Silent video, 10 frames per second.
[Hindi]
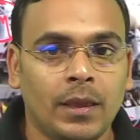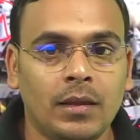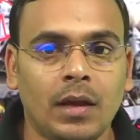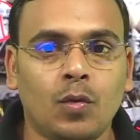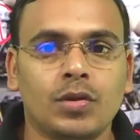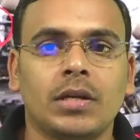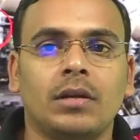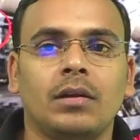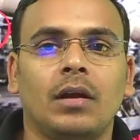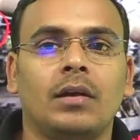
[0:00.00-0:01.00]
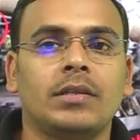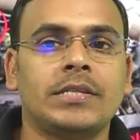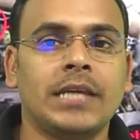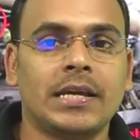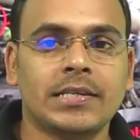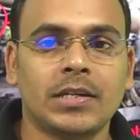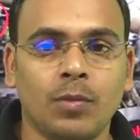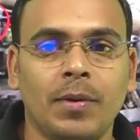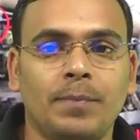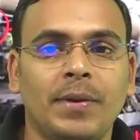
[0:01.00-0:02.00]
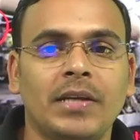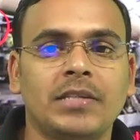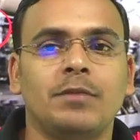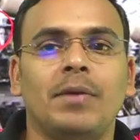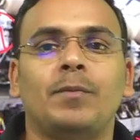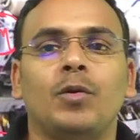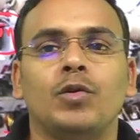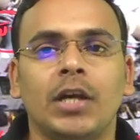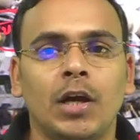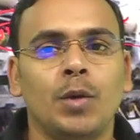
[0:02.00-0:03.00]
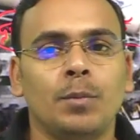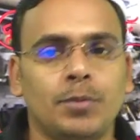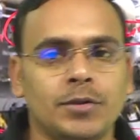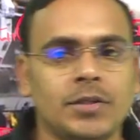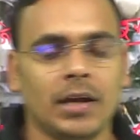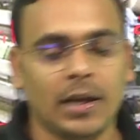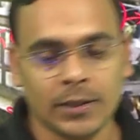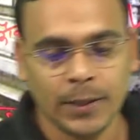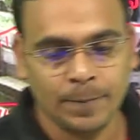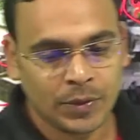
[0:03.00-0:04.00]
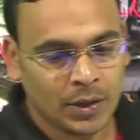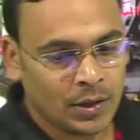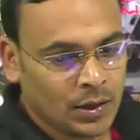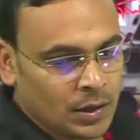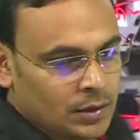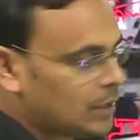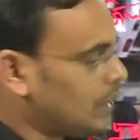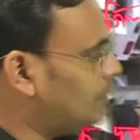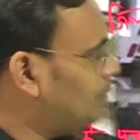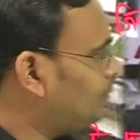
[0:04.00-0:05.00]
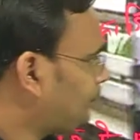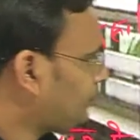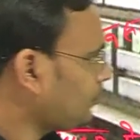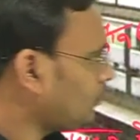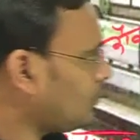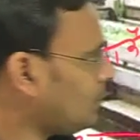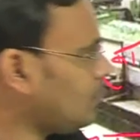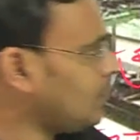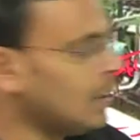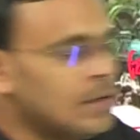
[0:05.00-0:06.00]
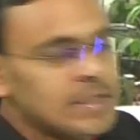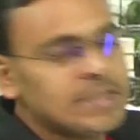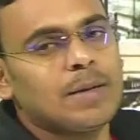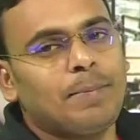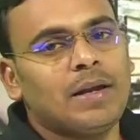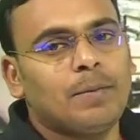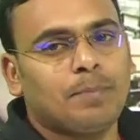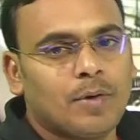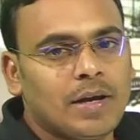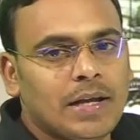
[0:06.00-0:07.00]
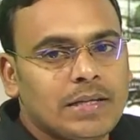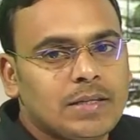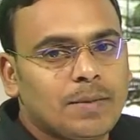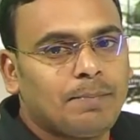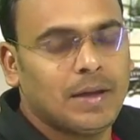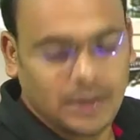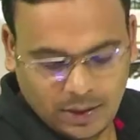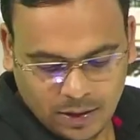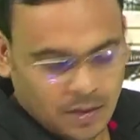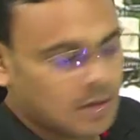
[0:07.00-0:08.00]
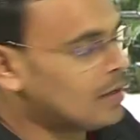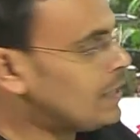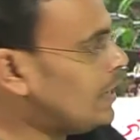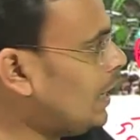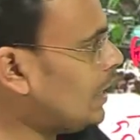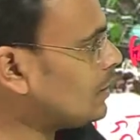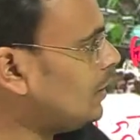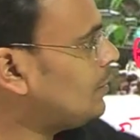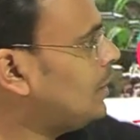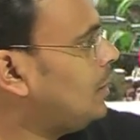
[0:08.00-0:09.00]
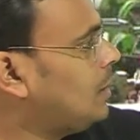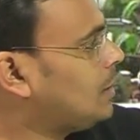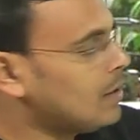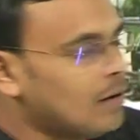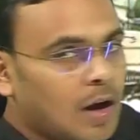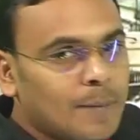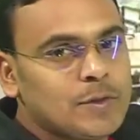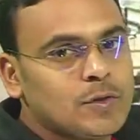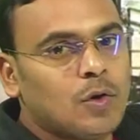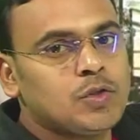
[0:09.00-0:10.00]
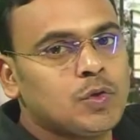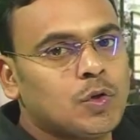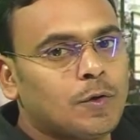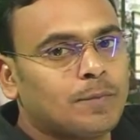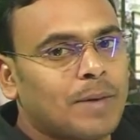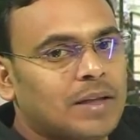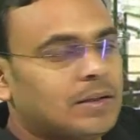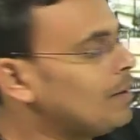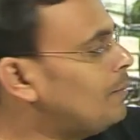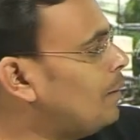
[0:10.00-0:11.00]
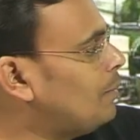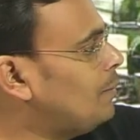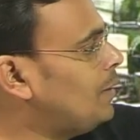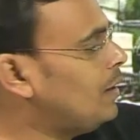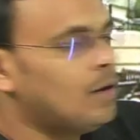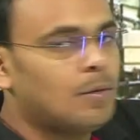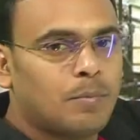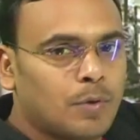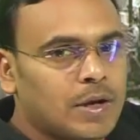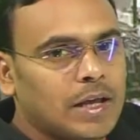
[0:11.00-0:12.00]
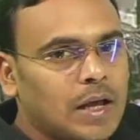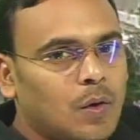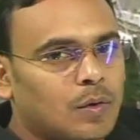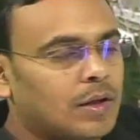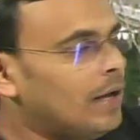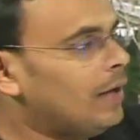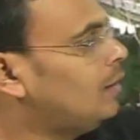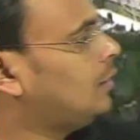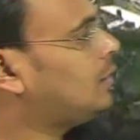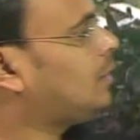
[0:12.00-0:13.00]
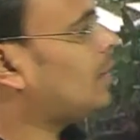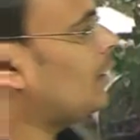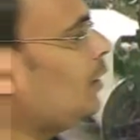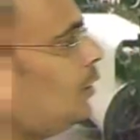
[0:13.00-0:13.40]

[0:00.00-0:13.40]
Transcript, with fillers: ये क्वेश्चन क्या छठवीं बीपीएससी में आप लोगों से पूछा गया था देखिए इससे पहले पूर्णिया से पहले कटिहार था लेकिन अब जो है वो जूट उत्पादन के मामले में पूर्णिया हो गया है ठीक है